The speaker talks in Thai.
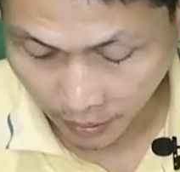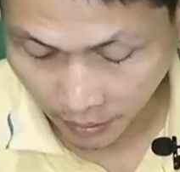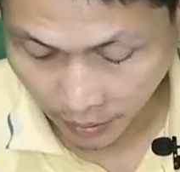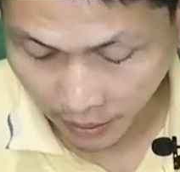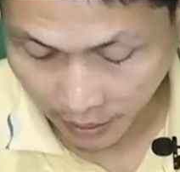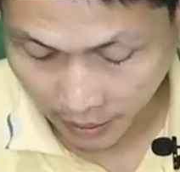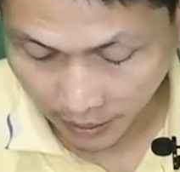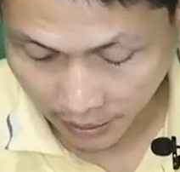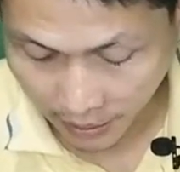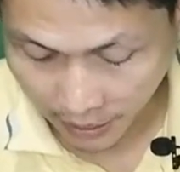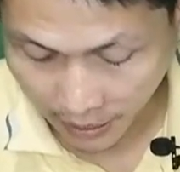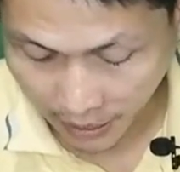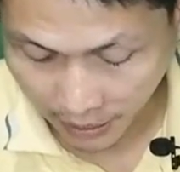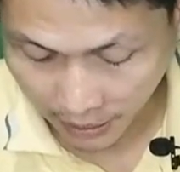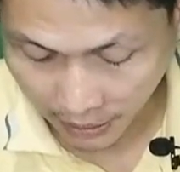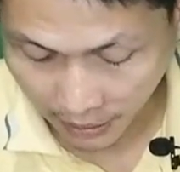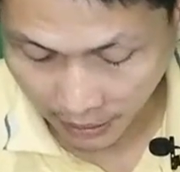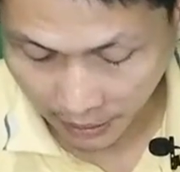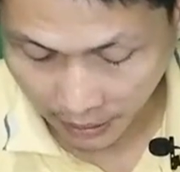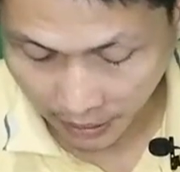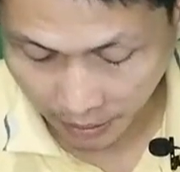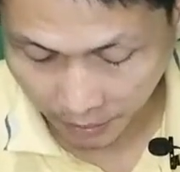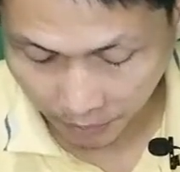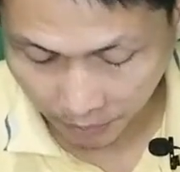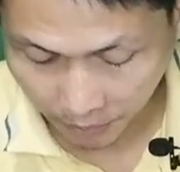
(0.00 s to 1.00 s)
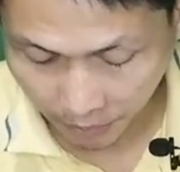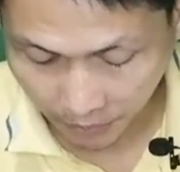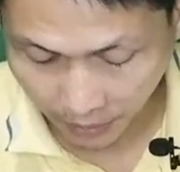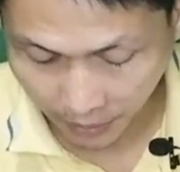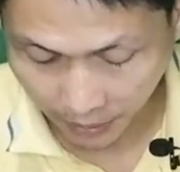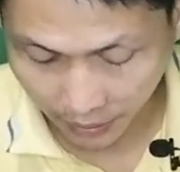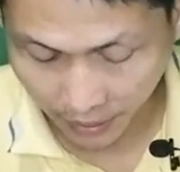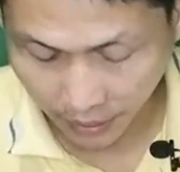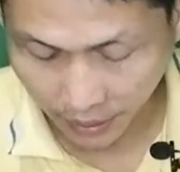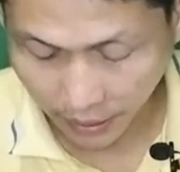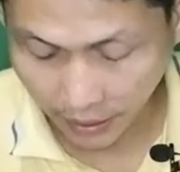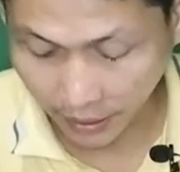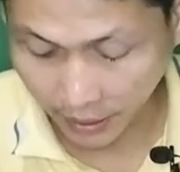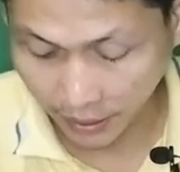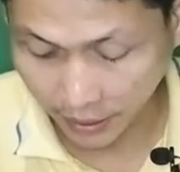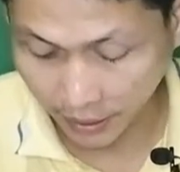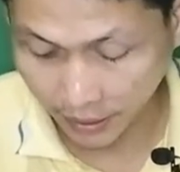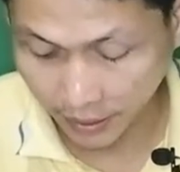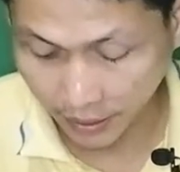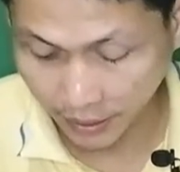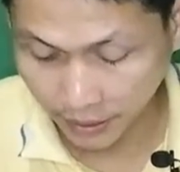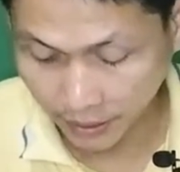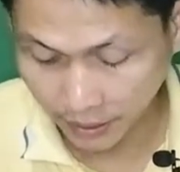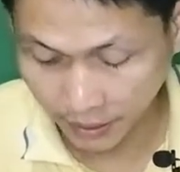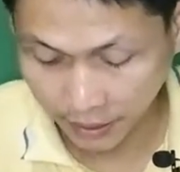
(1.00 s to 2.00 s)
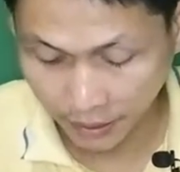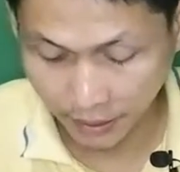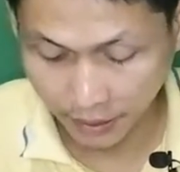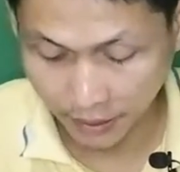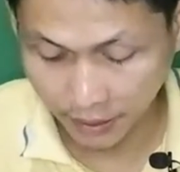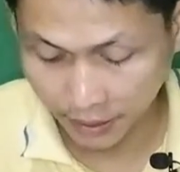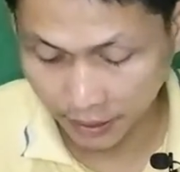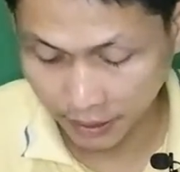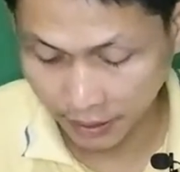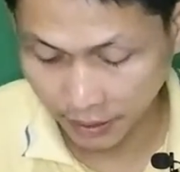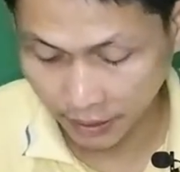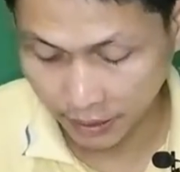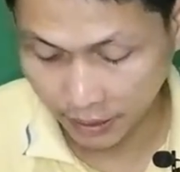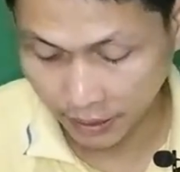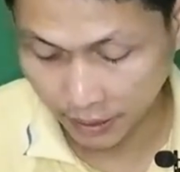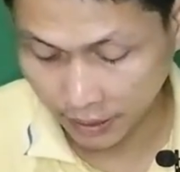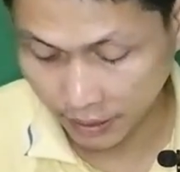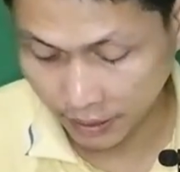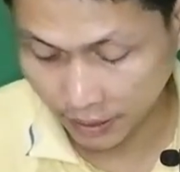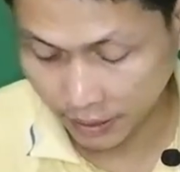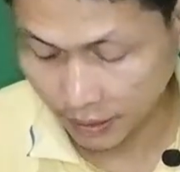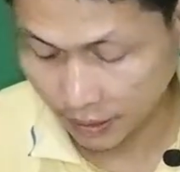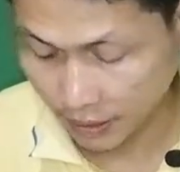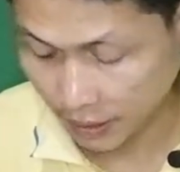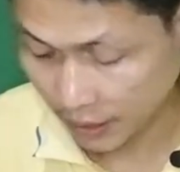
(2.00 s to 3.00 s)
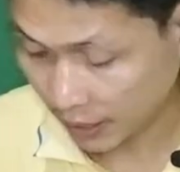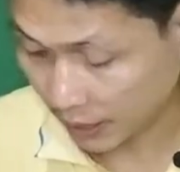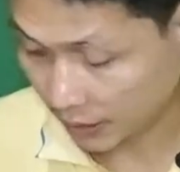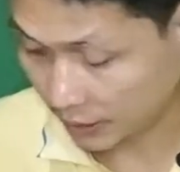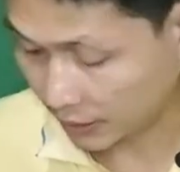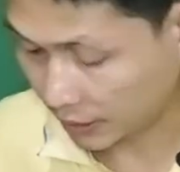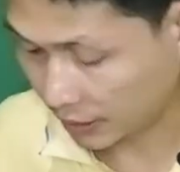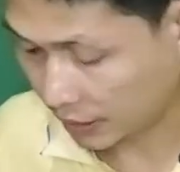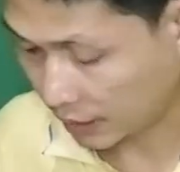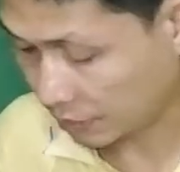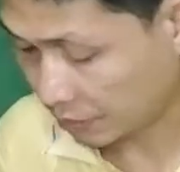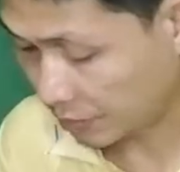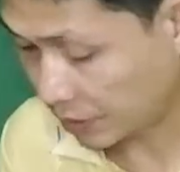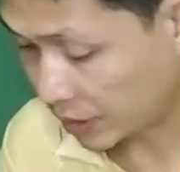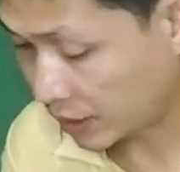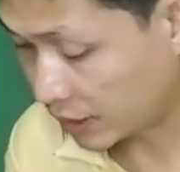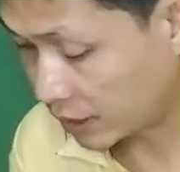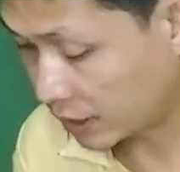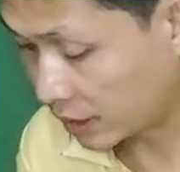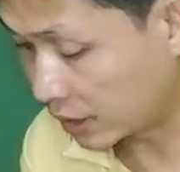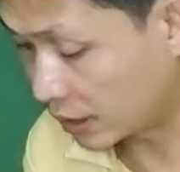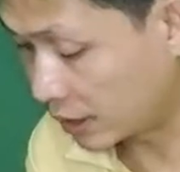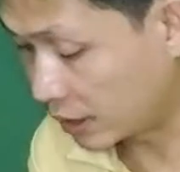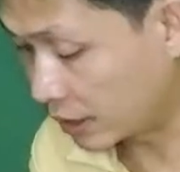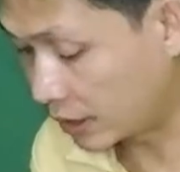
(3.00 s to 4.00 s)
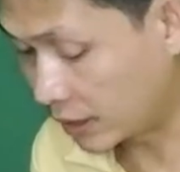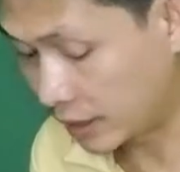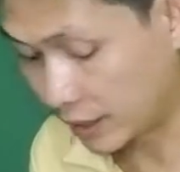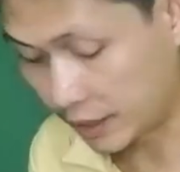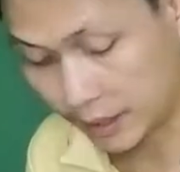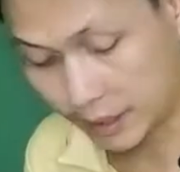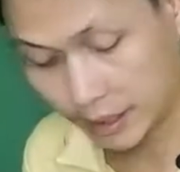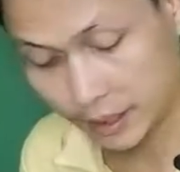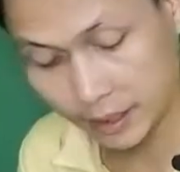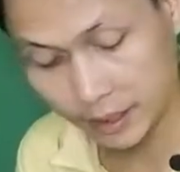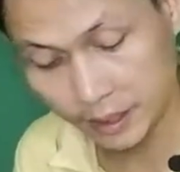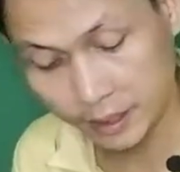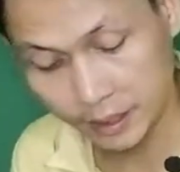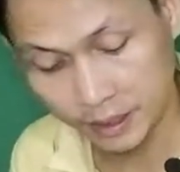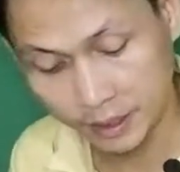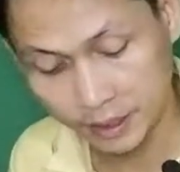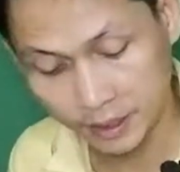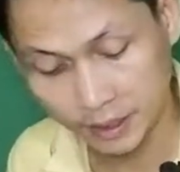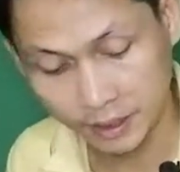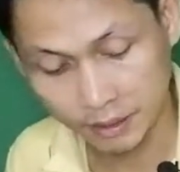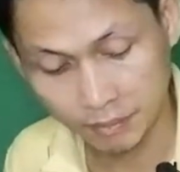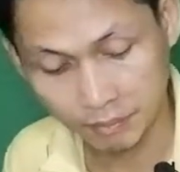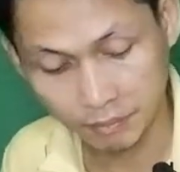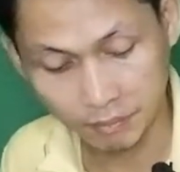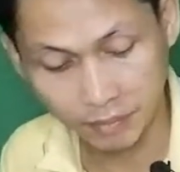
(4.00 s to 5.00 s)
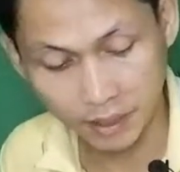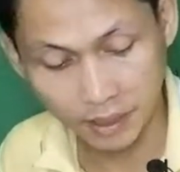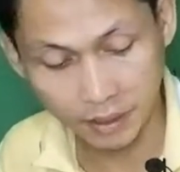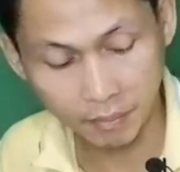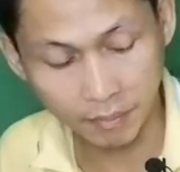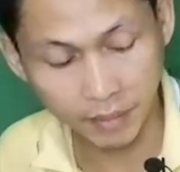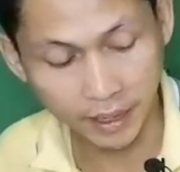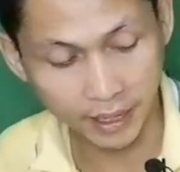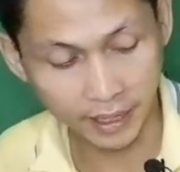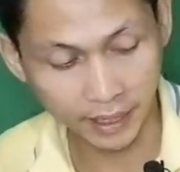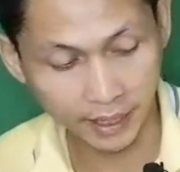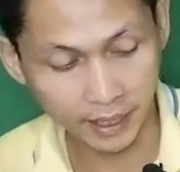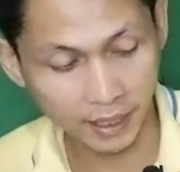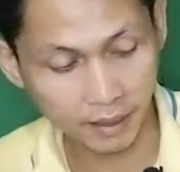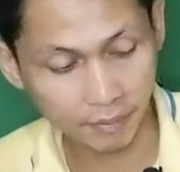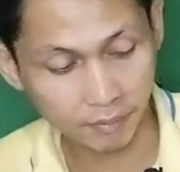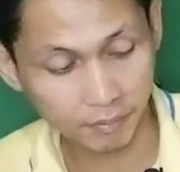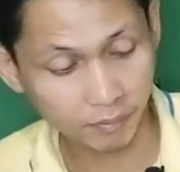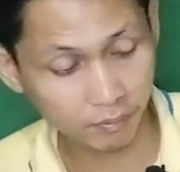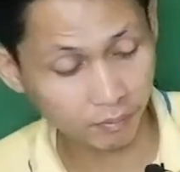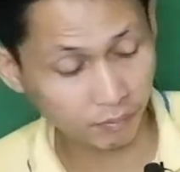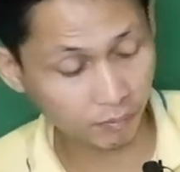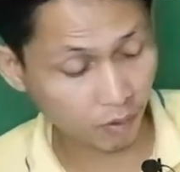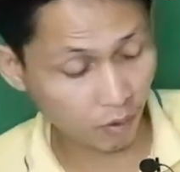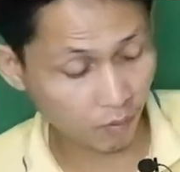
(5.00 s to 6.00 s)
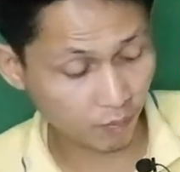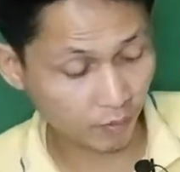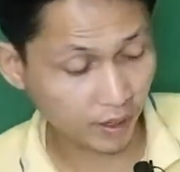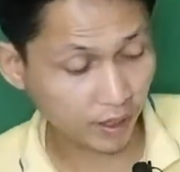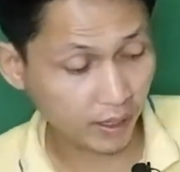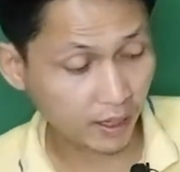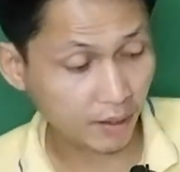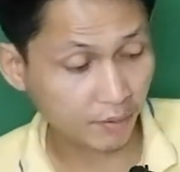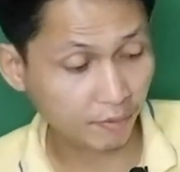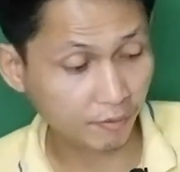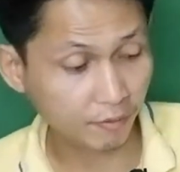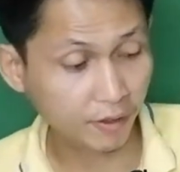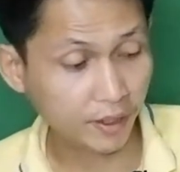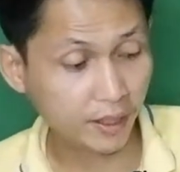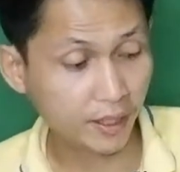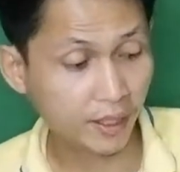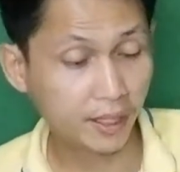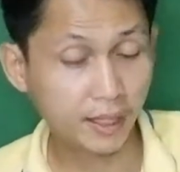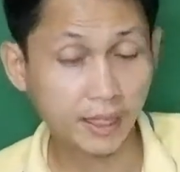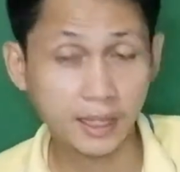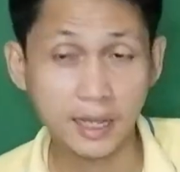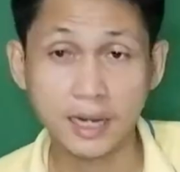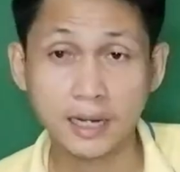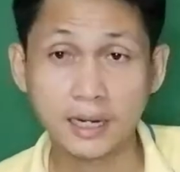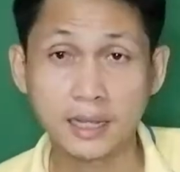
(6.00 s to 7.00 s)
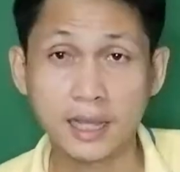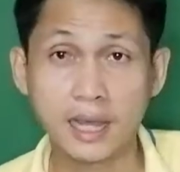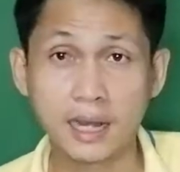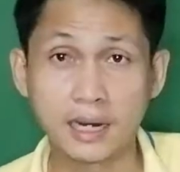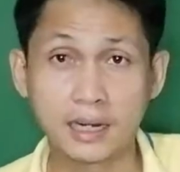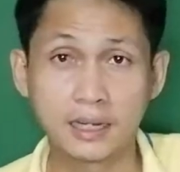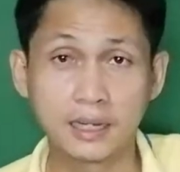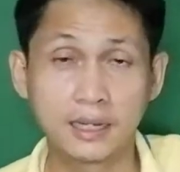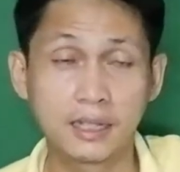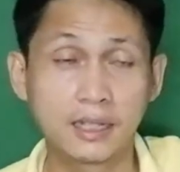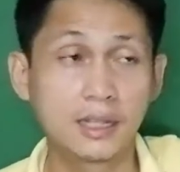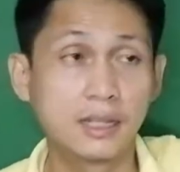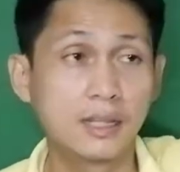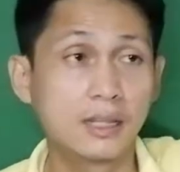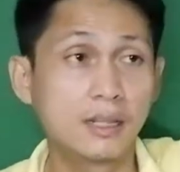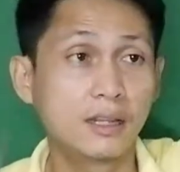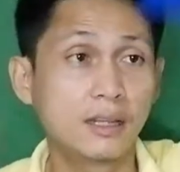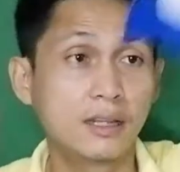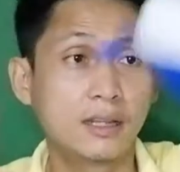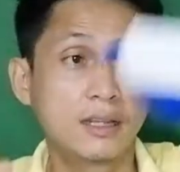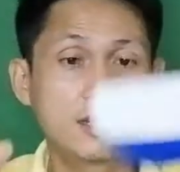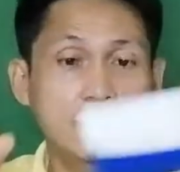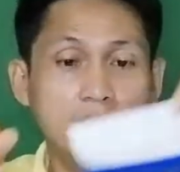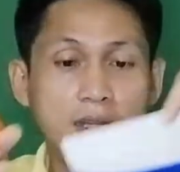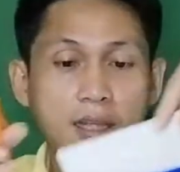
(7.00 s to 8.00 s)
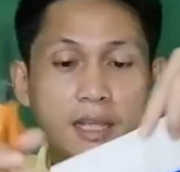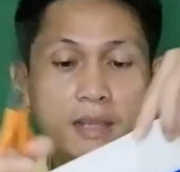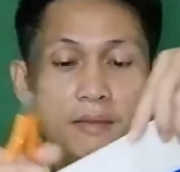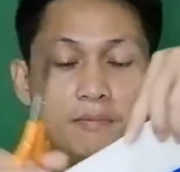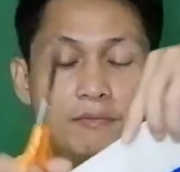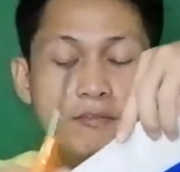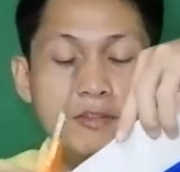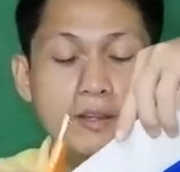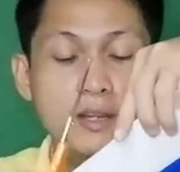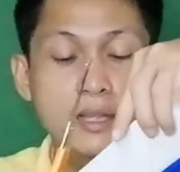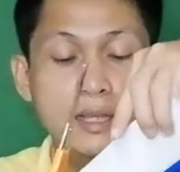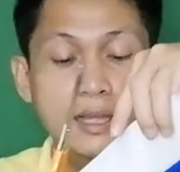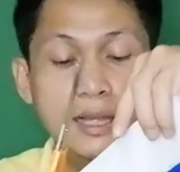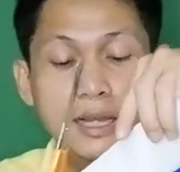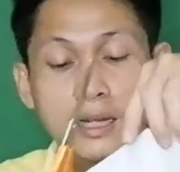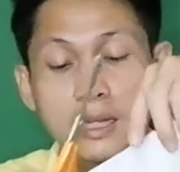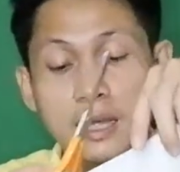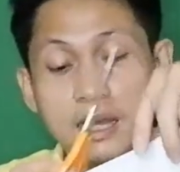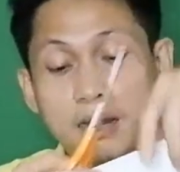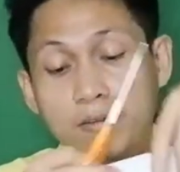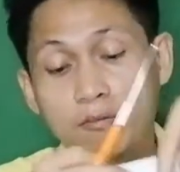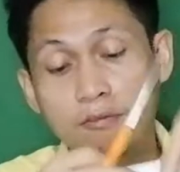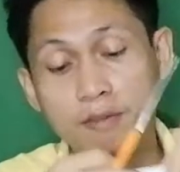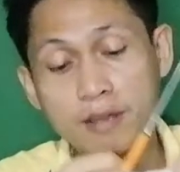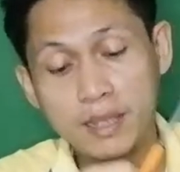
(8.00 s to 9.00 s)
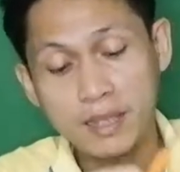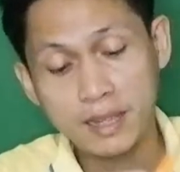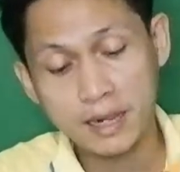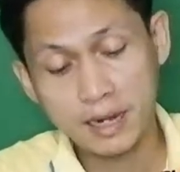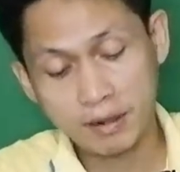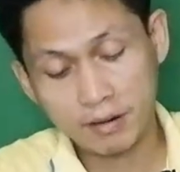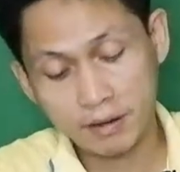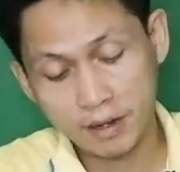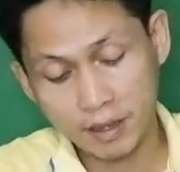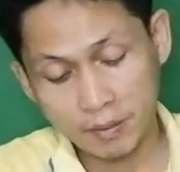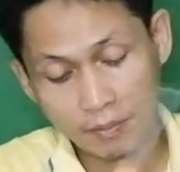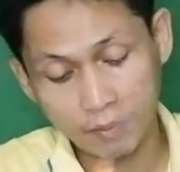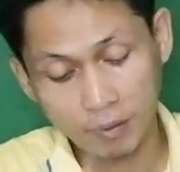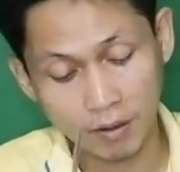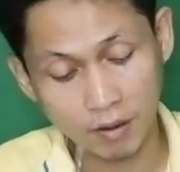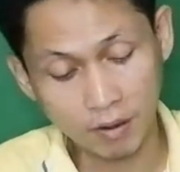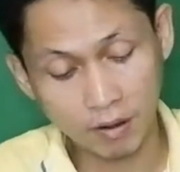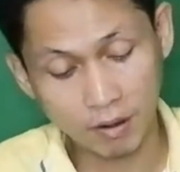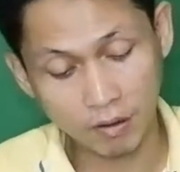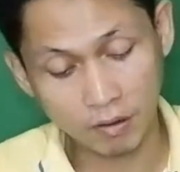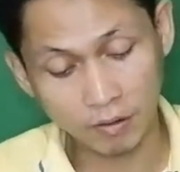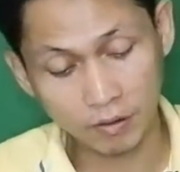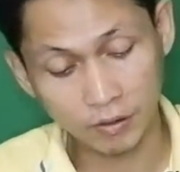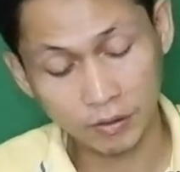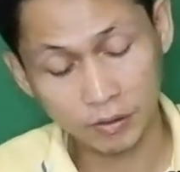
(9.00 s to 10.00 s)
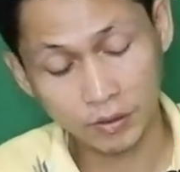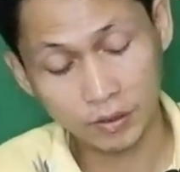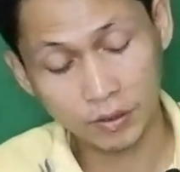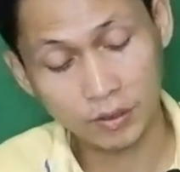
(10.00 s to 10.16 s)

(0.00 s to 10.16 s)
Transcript: การขัดนะครับ เผื่อท่านไหนอาจจะยังไม่เคยมือใหม่นะครับ ผมได้ทำวิธีการขัดคลิปวิธีการขัดไว้ให้แล้วนะครับ ก็ลอง